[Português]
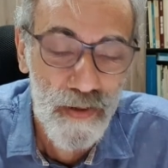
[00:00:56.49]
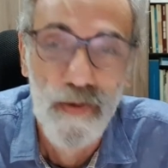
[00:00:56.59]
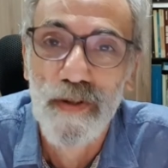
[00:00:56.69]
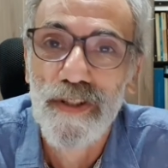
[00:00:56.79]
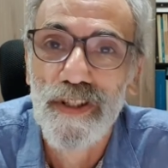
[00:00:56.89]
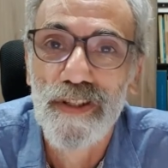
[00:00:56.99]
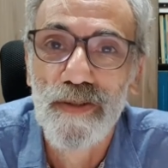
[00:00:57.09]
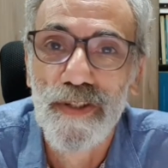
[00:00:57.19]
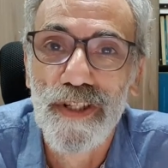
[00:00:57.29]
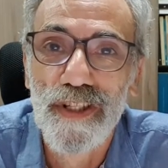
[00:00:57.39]
onde
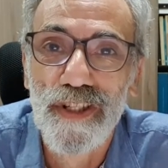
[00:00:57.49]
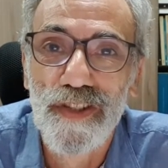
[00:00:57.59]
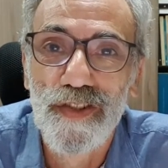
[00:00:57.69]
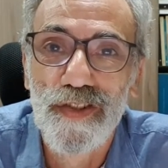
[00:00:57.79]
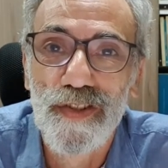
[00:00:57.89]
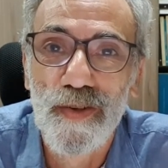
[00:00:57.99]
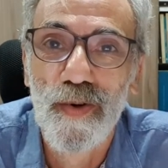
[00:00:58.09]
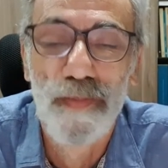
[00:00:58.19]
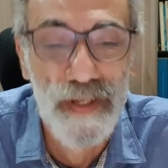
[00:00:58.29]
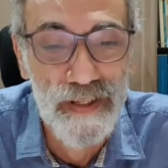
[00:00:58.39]
Orígenes
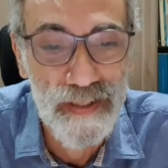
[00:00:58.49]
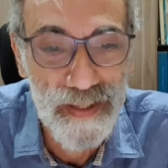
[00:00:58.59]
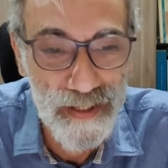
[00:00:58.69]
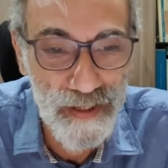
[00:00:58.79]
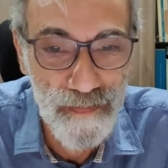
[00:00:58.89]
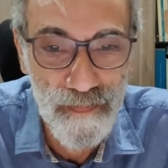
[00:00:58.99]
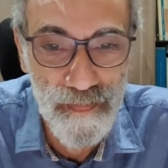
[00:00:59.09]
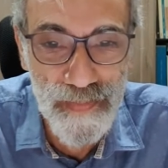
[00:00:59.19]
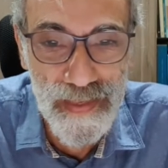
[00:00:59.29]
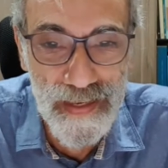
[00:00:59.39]
comenta
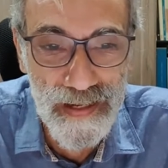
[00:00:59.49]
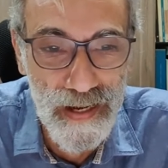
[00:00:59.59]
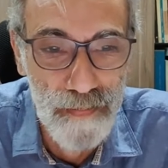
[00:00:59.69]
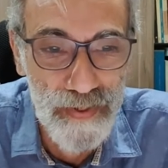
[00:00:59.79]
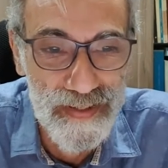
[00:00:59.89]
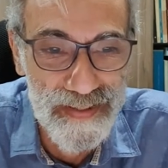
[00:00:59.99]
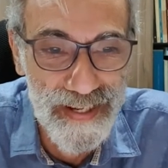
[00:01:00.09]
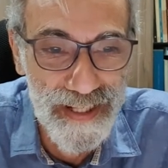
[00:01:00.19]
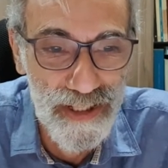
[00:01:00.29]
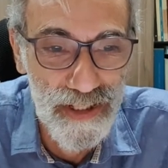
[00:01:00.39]
a
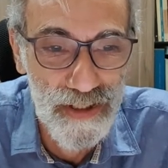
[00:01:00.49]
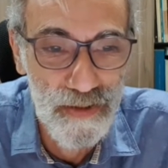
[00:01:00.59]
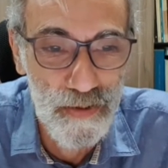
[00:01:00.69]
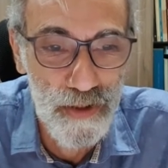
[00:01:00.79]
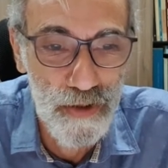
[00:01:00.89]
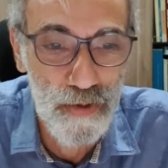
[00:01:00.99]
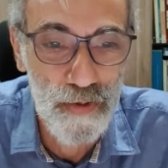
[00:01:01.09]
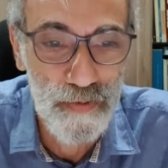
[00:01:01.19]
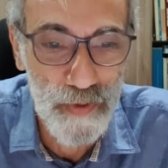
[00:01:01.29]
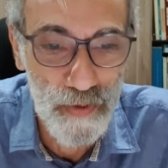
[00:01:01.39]
passagem do
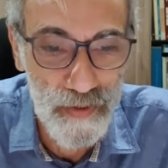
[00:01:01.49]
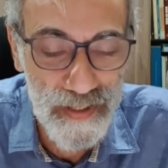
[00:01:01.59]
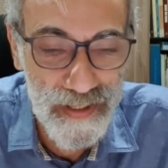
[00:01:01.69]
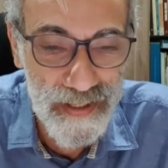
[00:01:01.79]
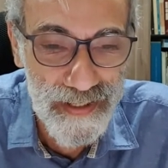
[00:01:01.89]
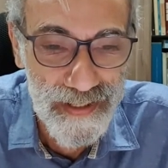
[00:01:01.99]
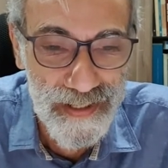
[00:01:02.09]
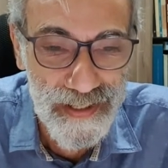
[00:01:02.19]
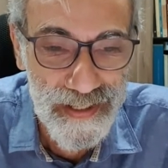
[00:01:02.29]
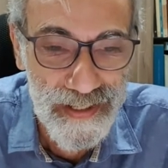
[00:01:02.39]
dilúvio
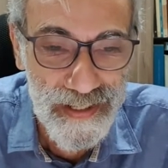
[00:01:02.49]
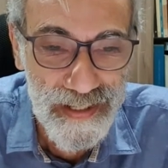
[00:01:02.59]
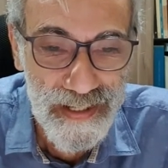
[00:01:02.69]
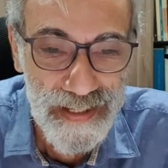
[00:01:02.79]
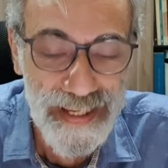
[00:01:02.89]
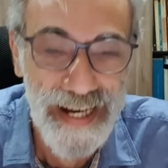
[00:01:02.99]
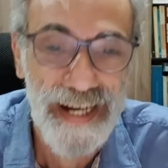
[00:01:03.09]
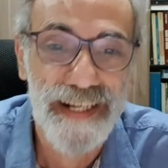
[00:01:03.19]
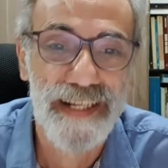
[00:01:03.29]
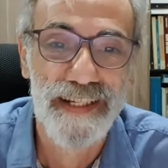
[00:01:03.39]
da
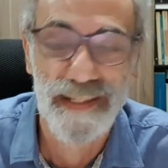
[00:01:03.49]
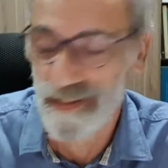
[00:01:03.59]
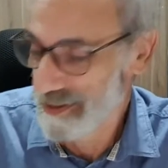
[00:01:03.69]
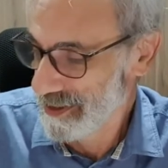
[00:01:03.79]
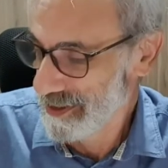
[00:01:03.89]
arca